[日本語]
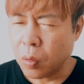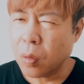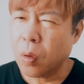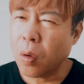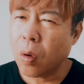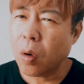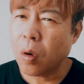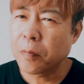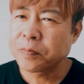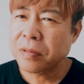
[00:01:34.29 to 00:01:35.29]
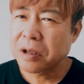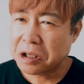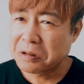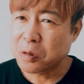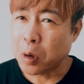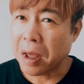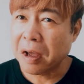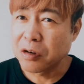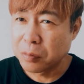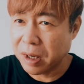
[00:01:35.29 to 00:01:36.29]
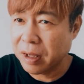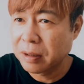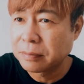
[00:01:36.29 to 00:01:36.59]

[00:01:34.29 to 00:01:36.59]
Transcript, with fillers: おお聞くこれうまい